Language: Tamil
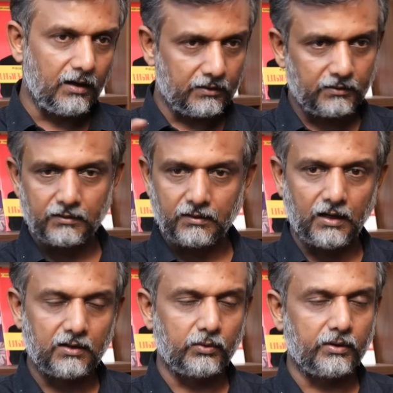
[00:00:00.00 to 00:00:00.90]
அல்லது
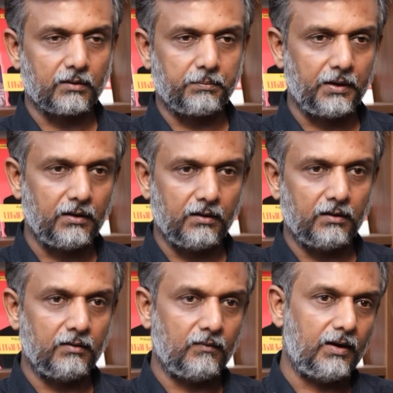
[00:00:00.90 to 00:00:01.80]
காட்டுயிர் ப
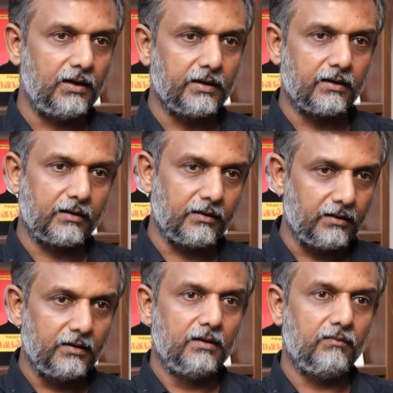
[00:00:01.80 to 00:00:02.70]
வாழ்கின்ற
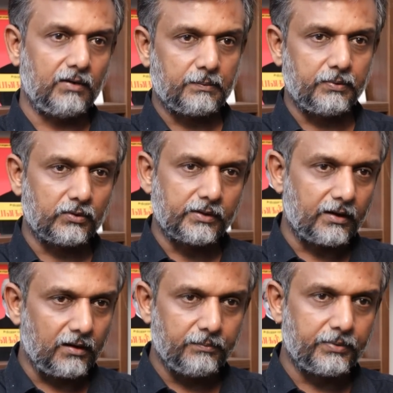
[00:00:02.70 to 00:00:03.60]
வனப்பகுதி
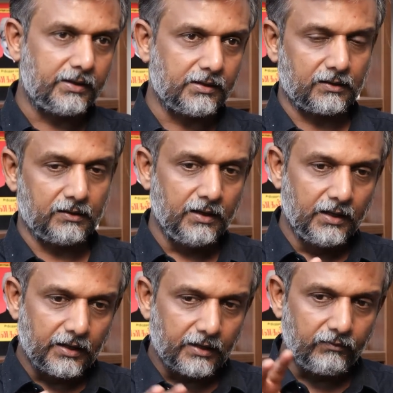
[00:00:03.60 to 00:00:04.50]
என்றெல்லாம் பிரிக்கிறார்கள்
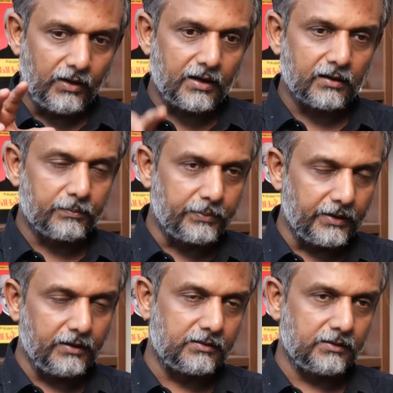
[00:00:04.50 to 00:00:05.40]
இவ்வாறாக
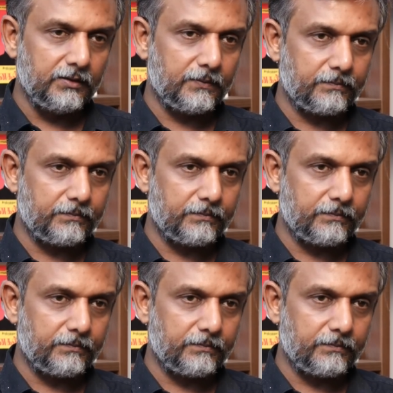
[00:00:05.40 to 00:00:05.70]
பிரித்து